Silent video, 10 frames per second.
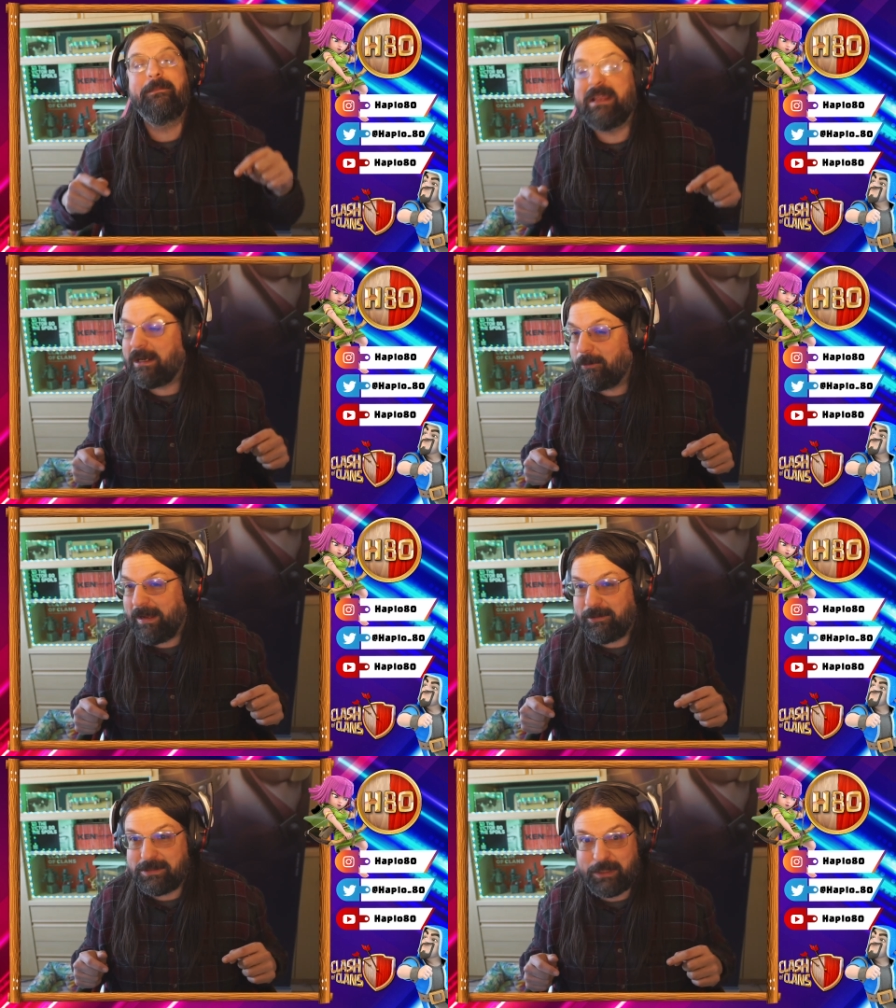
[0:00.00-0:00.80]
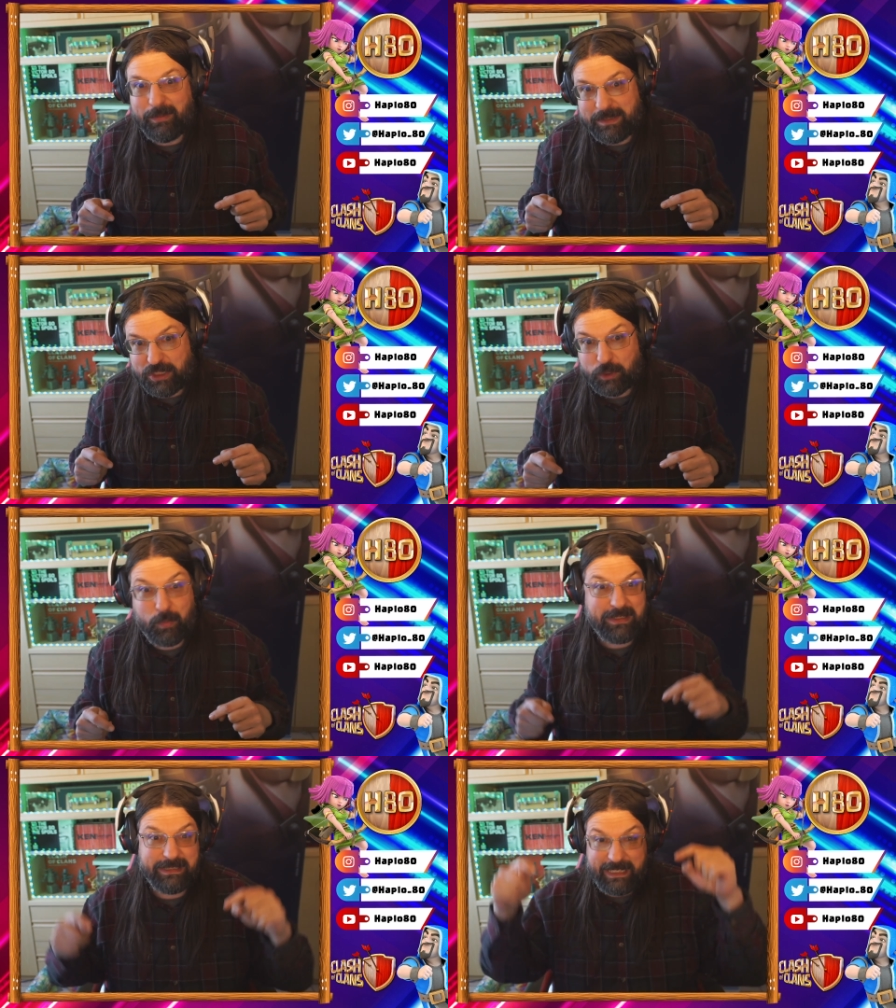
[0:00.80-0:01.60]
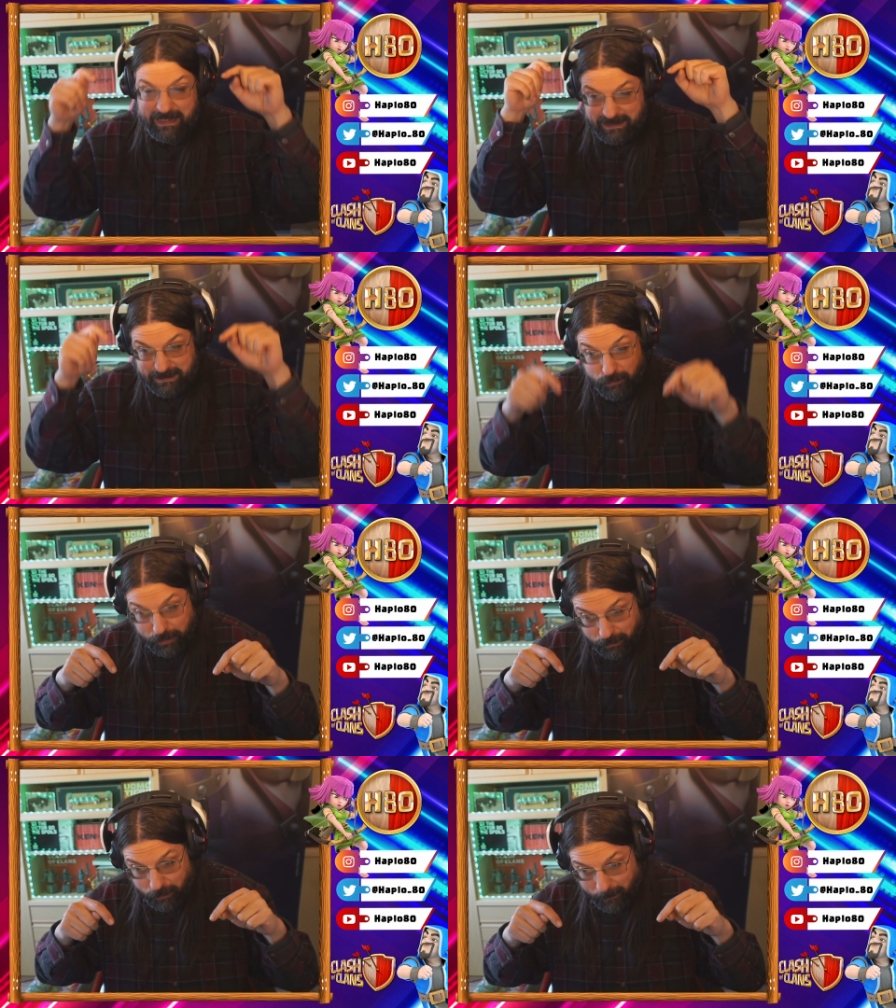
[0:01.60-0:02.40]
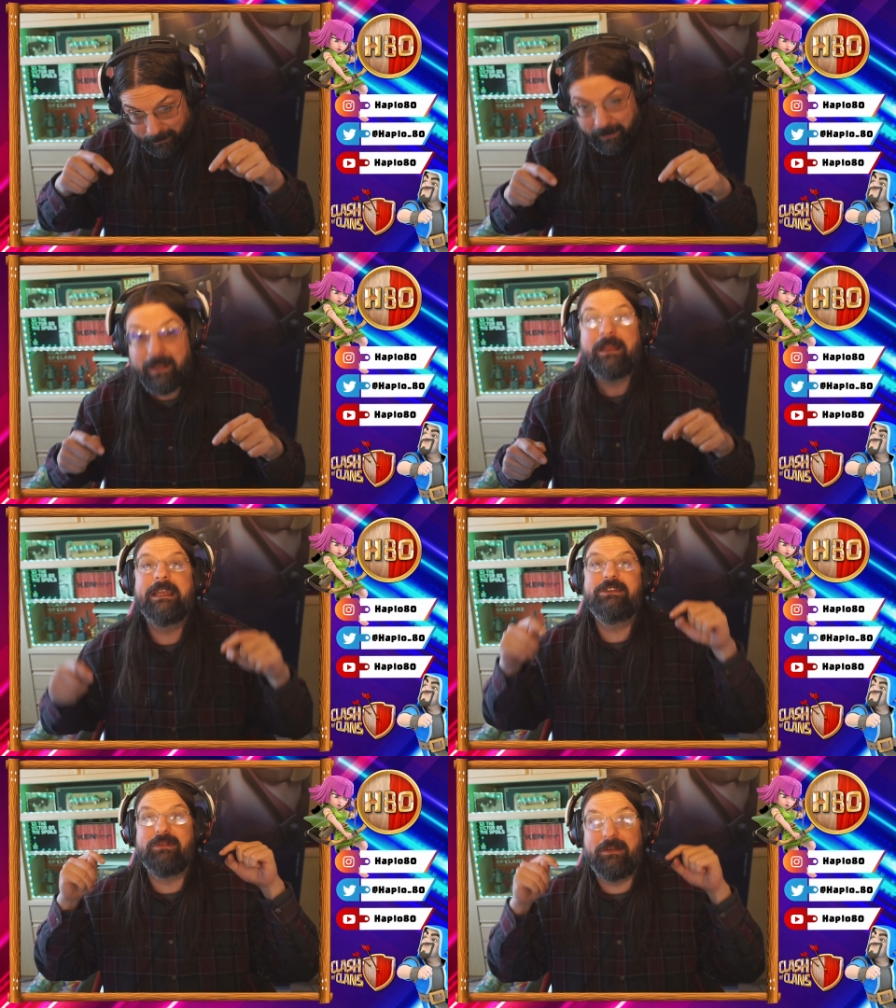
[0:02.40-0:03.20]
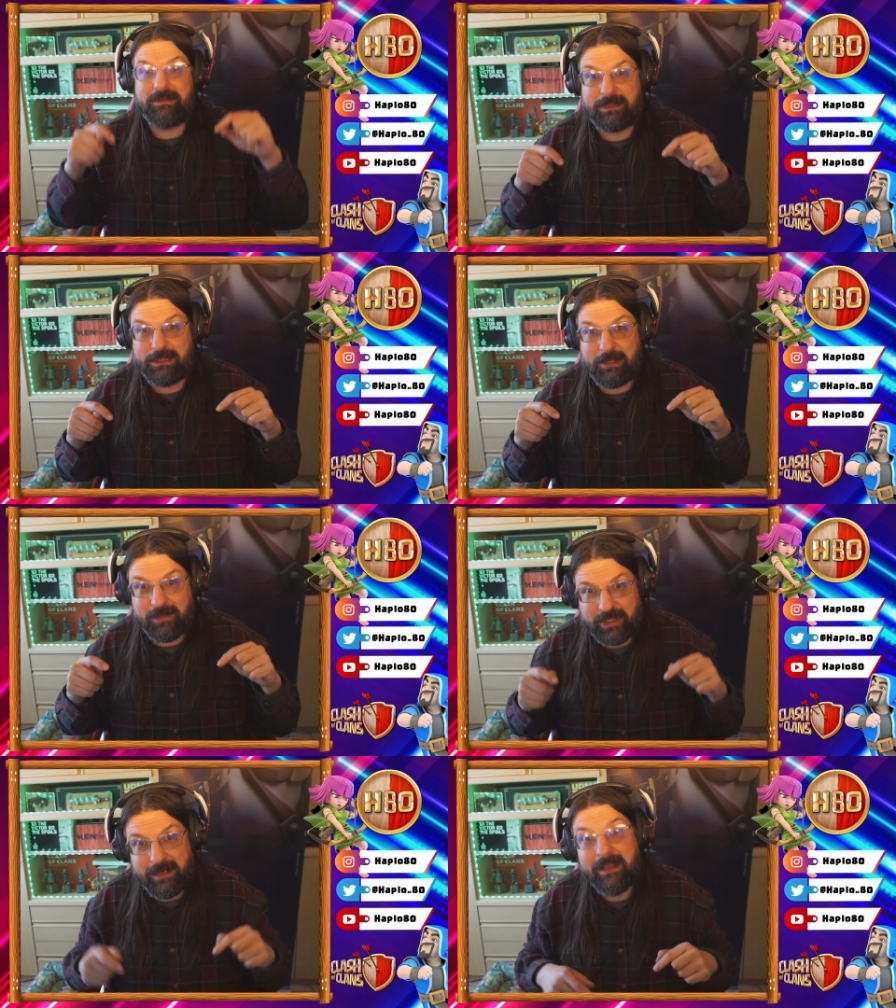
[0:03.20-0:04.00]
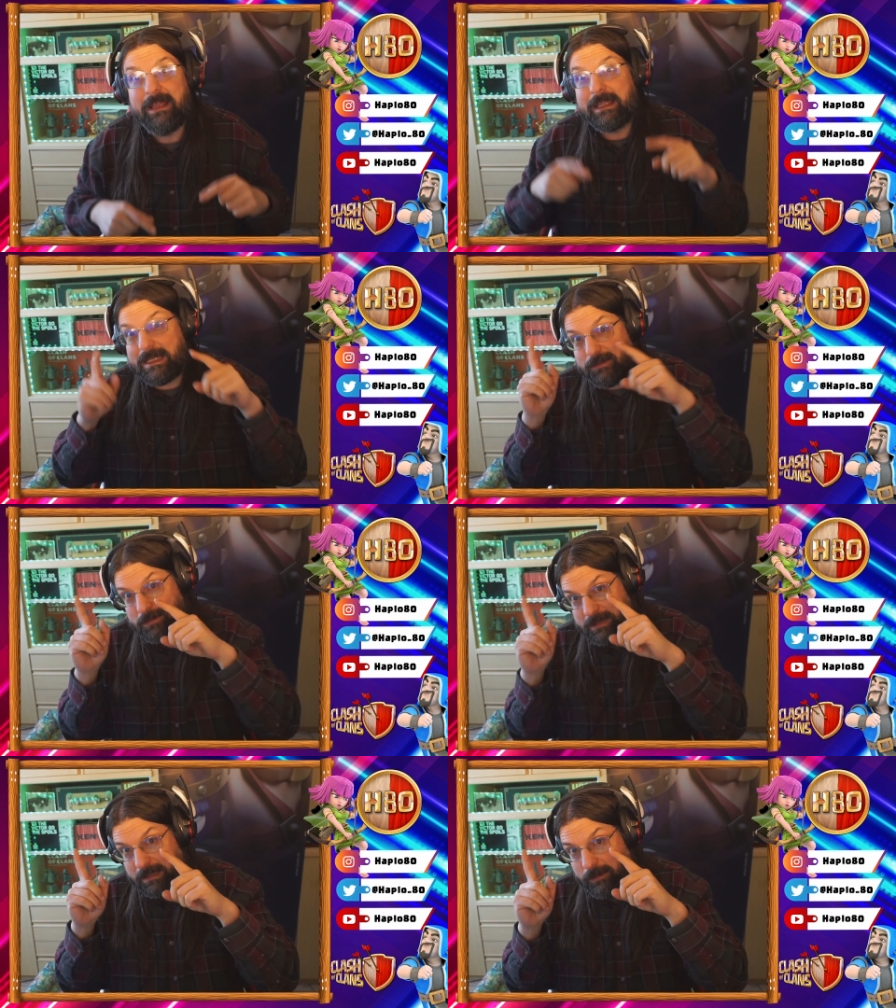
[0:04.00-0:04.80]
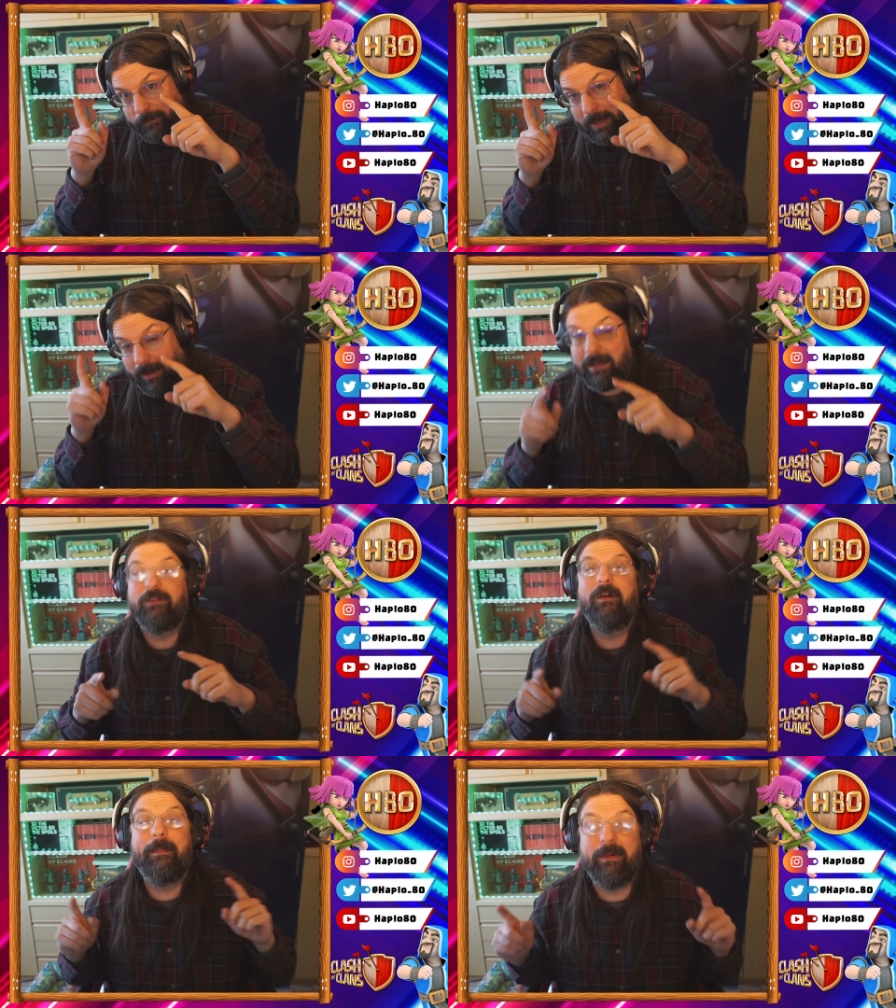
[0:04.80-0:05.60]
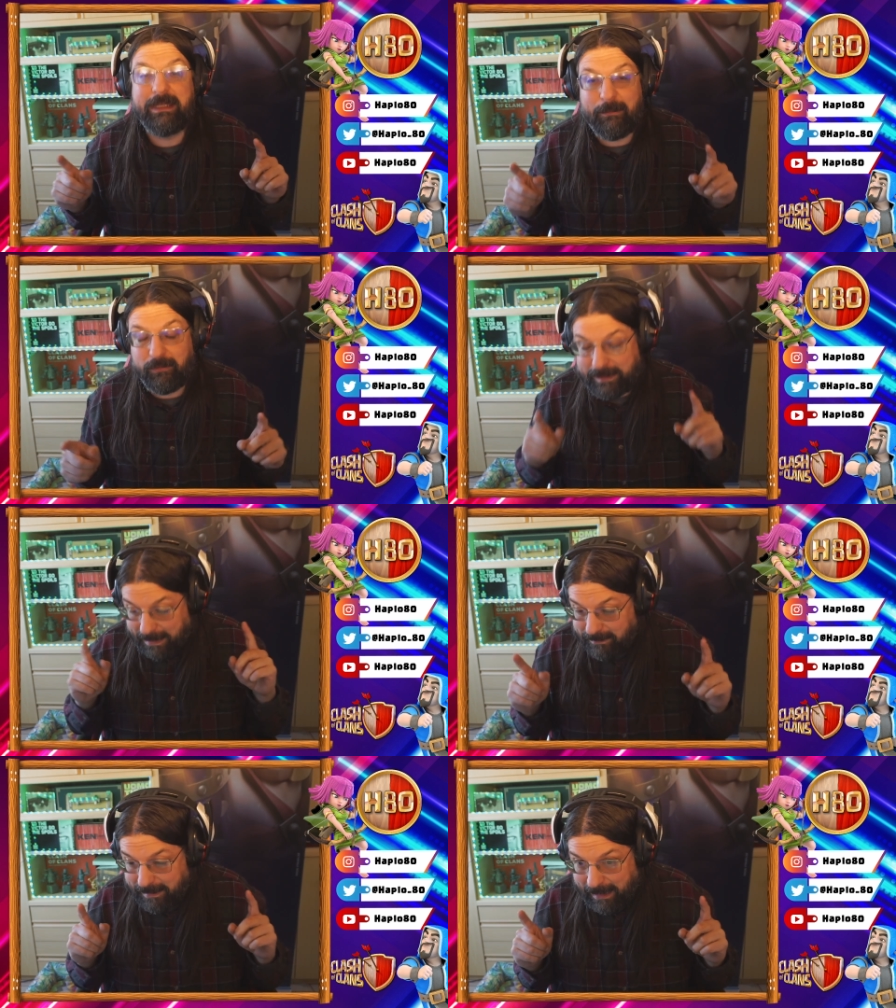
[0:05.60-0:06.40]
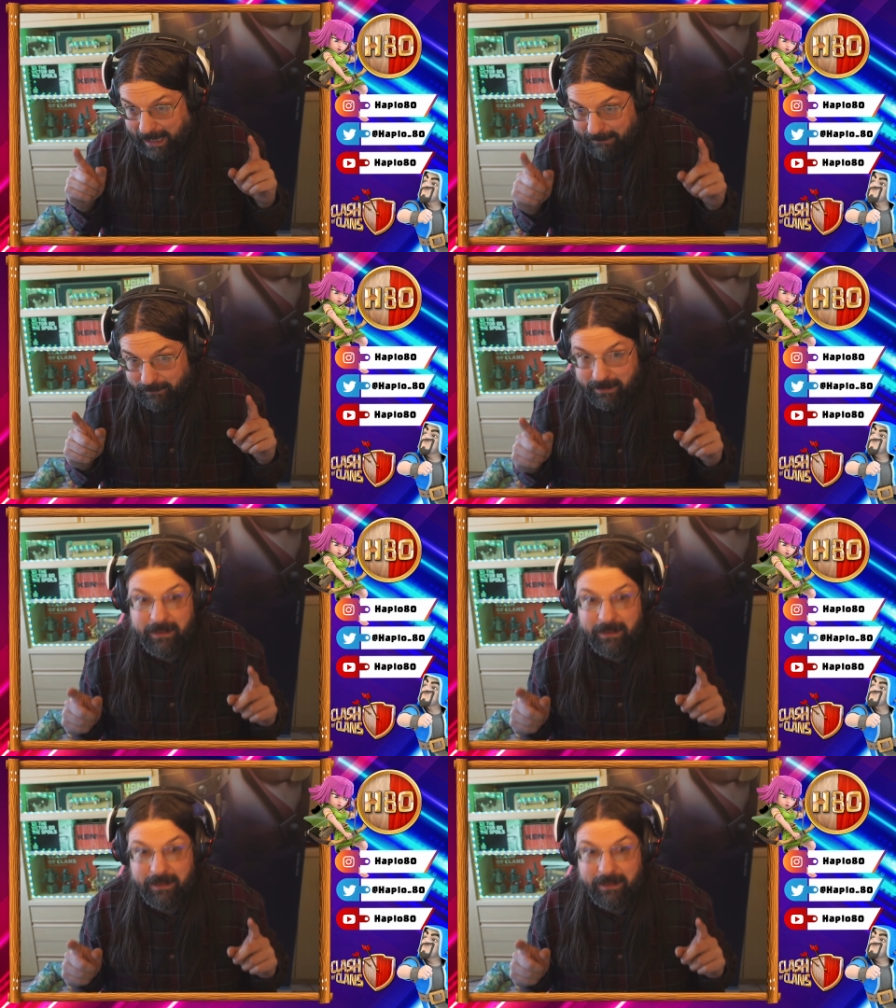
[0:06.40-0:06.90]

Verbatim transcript: mi raccomando seguiteci qua sia su YouTube che sui nostri social che sul sito Viola dove portiamo tante live,